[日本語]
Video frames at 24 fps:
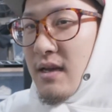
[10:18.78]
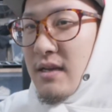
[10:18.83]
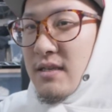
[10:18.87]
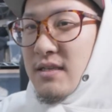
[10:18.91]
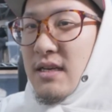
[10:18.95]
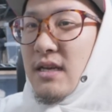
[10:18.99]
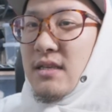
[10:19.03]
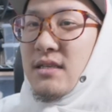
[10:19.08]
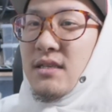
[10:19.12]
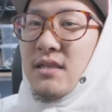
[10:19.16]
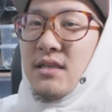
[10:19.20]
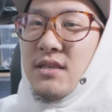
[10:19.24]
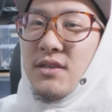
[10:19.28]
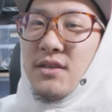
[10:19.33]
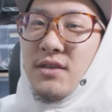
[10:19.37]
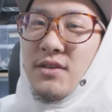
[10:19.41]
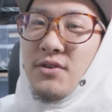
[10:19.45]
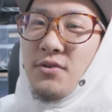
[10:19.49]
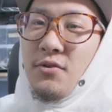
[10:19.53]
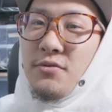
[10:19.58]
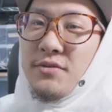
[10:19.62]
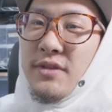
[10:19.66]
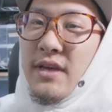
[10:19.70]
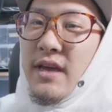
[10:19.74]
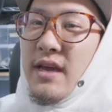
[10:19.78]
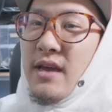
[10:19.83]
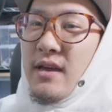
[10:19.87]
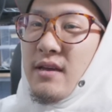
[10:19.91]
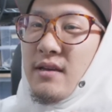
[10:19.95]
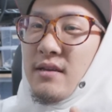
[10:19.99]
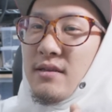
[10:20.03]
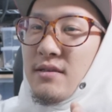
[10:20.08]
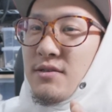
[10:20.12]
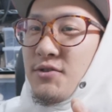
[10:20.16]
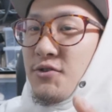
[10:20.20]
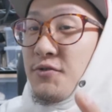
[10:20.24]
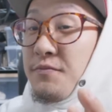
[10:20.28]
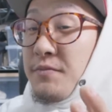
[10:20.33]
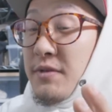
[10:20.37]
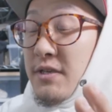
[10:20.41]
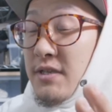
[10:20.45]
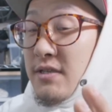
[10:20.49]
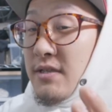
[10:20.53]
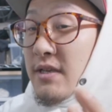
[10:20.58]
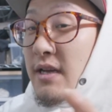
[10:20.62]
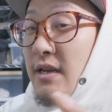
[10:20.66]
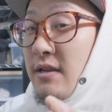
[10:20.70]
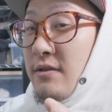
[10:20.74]
写真用で準
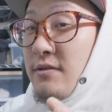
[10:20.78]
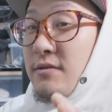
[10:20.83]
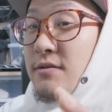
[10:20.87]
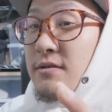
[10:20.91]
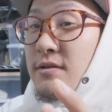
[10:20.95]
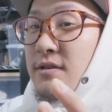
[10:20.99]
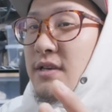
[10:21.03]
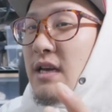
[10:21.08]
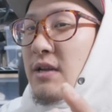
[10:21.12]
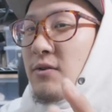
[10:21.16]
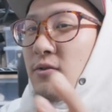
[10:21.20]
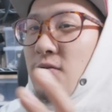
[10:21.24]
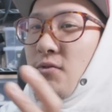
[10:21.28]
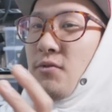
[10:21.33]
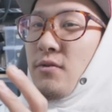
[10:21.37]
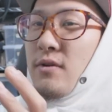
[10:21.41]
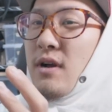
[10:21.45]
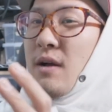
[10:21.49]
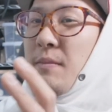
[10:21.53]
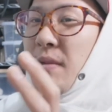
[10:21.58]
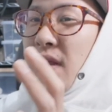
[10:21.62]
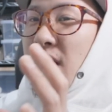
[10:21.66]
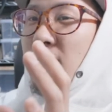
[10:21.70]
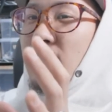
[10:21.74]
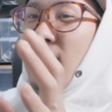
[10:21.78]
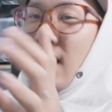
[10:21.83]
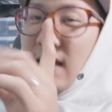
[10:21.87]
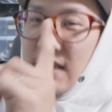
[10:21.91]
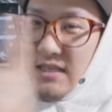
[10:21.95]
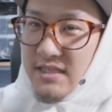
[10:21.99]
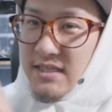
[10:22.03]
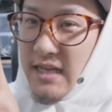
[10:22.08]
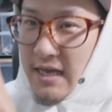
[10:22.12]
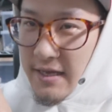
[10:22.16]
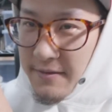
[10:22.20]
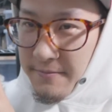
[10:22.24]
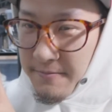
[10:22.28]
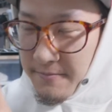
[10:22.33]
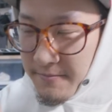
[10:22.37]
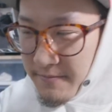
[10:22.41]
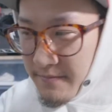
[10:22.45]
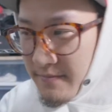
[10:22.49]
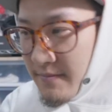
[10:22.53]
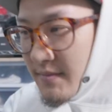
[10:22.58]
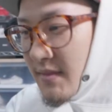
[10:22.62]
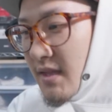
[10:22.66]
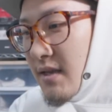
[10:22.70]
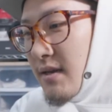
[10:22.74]
備しているキヤノンのカメラは1台、
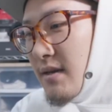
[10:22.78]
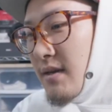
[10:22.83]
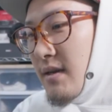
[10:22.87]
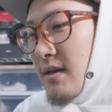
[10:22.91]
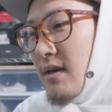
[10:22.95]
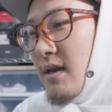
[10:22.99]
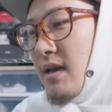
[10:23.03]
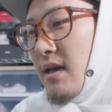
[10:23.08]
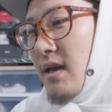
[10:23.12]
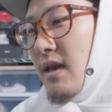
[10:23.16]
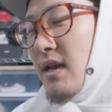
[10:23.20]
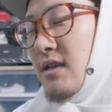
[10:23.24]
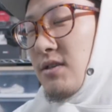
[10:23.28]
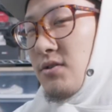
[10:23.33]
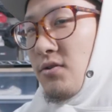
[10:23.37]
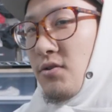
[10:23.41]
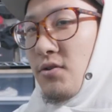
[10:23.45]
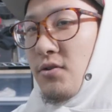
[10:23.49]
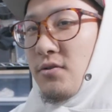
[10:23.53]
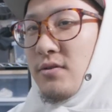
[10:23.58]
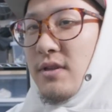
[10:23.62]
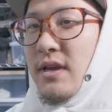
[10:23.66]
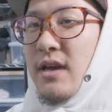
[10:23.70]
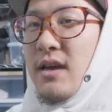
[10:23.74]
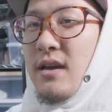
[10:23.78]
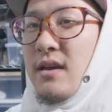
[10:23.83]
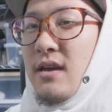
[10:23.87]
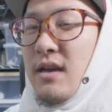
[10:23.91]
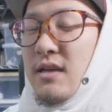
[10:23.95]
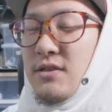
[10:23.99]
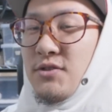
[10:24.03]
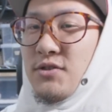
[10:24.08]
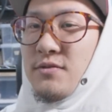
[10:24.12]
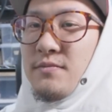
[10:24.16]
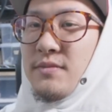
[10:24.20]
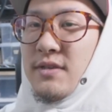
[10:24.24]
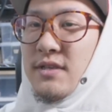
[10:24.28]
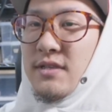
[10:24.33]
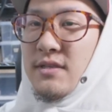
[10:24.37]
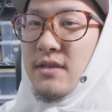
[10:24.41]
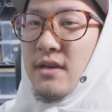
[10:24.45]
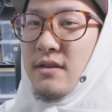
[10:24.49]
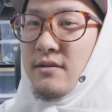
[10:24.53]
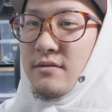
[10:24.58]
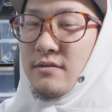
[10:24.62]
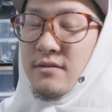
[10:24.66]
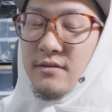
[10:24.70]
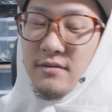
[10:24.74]
映像用で準備し
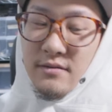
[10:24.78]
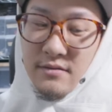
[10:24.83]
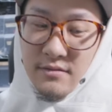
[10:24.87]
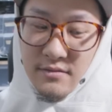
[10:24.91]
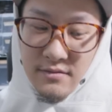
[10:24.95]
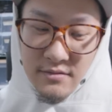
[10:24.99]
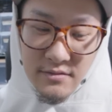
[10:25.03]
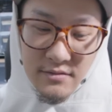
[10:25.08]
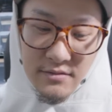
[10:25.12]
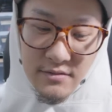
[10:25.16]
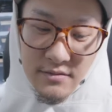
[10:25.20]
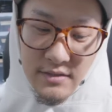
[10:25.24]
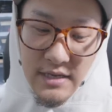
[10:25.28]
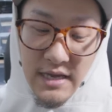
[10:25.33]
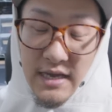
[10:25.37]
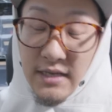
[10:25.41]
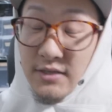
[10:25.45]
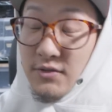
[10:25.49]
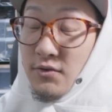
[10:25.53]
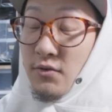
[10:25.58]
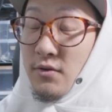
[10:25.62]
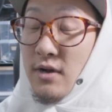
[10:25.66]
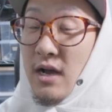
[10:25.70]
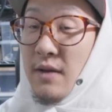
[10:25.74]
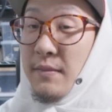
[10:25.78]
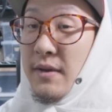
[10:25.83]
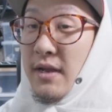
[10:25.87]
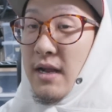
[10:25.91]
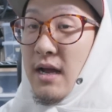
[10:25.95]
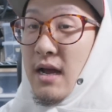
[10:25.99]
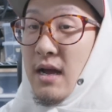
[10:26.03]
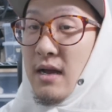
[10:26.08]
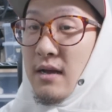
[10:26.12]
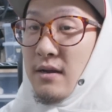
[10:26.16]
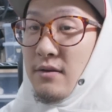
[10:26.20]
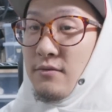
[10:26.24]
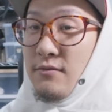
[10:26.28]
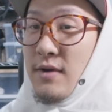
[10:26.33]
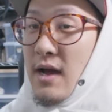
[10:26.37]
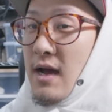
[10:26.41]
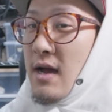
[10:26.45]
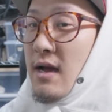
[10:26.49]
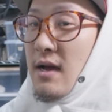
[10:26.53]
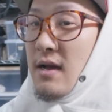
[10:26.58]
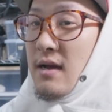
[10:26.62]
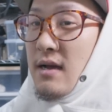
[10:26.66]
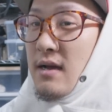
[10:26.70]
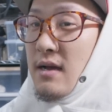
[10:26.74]
ている映像カメラ
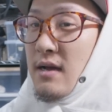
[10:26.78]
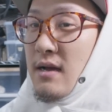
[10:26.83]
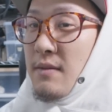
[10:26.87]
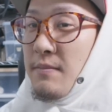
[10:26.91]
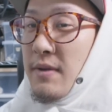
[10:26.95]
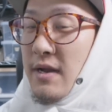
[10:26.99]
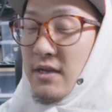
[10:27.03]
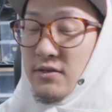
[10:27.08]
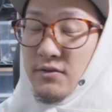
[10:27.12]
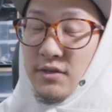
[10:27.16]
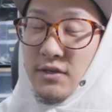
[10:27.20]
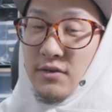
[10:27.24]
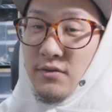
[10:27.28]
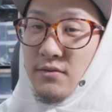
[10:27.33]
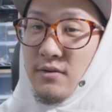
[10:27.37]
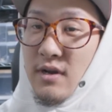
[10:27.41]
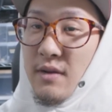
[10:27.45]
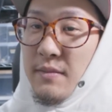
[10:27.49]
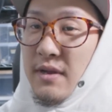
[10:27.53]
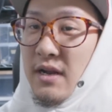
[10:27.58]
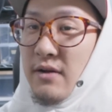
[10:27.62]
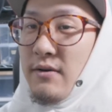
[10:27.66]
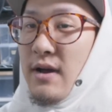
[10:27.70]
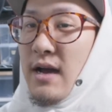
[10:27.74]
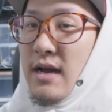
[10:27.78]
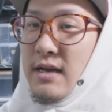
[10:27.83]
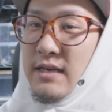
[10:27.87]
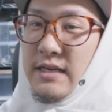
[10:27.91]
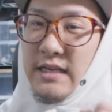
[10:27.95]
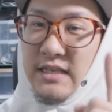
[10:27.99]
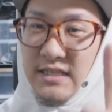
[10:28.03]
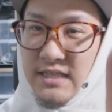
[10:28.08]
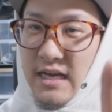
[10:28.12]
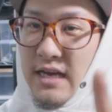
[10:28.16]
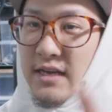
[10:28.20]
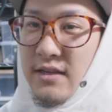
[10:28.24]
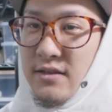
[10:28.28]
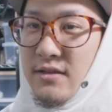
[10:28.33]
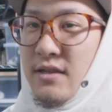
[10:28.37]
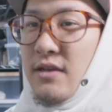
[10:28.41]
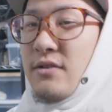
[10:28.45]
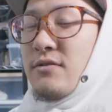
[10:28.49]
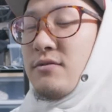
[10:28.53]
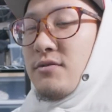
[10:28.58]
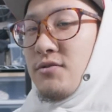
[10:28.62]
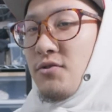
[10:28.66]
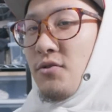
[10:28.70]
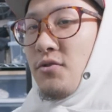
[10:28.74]
はパナソニックのカメラは1台っ
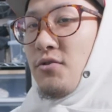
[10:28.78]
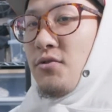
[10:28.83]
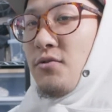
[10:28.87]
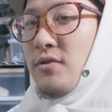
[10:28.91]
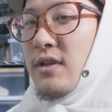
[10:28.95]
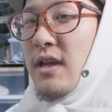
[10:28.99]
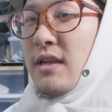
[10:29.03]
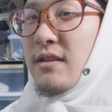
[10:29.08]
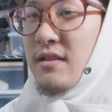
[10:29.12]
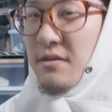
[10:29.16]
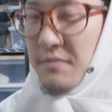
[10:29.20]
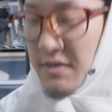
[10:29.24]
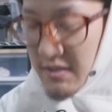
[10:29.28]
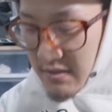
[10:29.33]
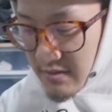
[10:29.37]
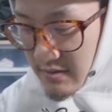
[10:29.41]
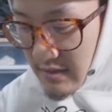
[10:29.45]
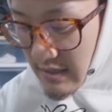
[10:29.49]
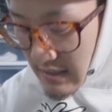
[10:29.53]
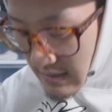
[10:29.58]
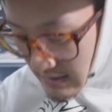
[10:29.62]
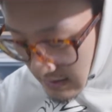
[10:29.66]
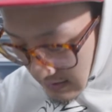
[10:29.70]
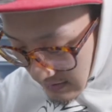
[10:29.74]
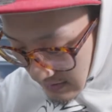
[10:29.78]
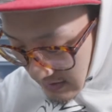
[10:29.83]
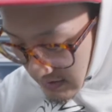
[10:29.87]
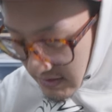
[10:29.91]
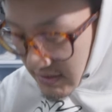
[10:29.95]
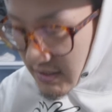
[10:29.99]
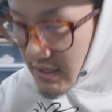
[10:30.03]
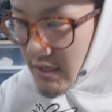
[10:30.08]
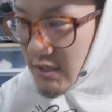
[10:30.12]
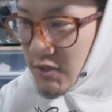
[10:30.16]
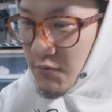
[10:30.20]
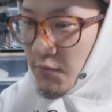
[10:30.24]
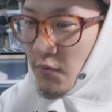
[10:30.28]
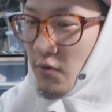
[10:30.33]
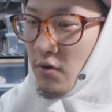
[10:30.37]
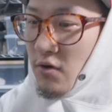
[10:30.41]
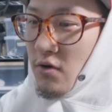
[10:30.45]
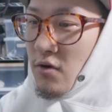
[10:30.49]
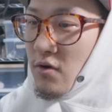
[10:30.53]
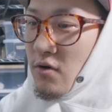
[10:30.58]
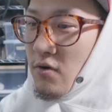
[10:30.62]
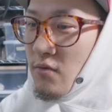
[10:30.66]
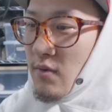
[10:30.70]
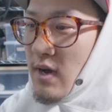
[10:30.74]
ていう状況でやってます。で
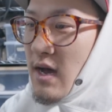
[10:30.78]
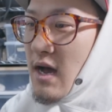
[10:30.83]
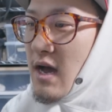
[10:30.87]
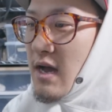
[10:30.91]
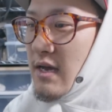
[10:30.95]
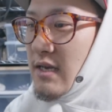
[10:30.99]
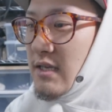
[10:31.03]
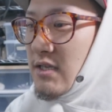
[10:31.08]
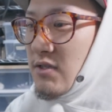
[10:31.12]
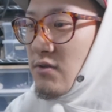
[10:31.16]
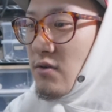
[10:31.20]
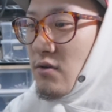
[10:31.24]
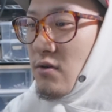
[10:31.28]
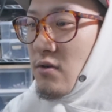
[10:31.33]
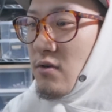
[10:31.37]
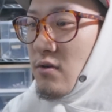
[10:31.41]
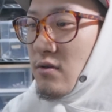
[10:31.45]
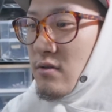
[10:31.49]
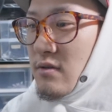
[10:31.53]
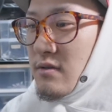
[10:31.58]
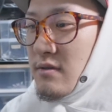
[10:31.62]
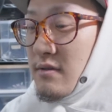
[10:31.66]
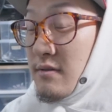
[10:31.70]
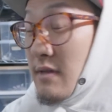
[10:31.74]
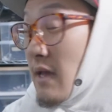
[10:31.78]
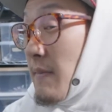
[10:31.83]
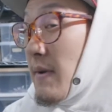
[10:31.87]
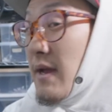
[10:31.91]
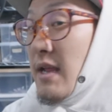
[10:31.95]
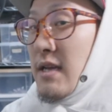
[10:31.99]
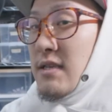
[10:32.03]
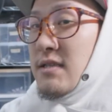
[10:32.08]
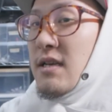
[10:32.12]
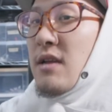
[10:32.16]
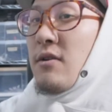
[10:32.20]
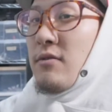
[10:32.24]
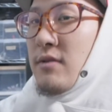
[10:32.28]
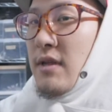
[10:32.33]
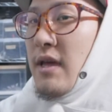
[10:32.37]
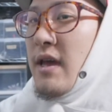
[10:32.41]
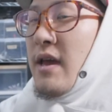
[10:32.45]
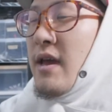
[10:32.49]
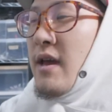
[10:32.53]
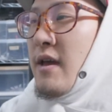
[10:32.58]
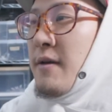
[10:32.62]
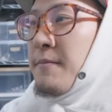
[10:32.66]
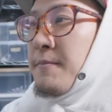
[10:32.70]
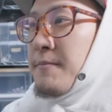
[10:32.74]
GH4 は一度手放したの
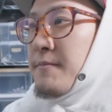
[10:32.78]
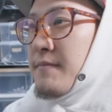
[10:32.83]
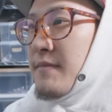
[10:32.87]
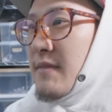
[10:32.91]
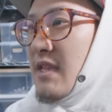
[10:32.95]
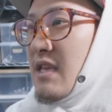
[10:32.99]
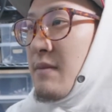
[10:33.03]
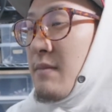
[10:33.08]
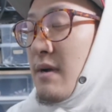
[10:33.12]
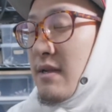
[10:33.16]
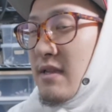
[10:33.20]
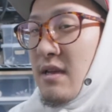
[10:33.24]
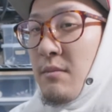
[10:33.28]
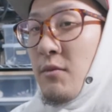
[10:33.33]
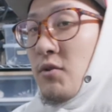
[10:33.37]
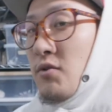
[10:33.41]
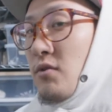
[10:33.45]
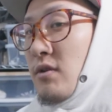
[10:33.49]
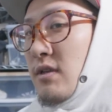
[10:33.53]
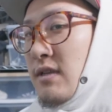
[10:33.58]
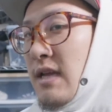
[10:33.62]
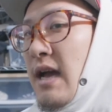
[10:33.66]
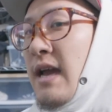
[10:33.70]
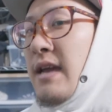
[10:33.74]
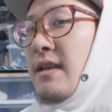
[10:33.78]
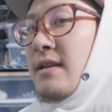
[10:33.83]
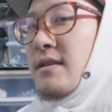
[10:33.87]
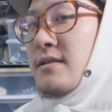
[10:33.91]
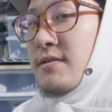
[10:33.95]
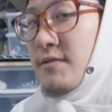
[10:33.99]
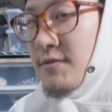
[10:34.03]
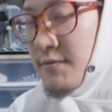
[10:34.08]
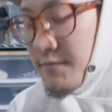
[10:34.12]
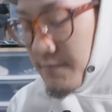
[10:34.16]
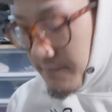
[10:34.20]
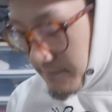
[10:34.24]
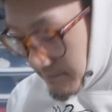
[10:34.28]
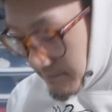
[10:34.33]
で今手元にないんです。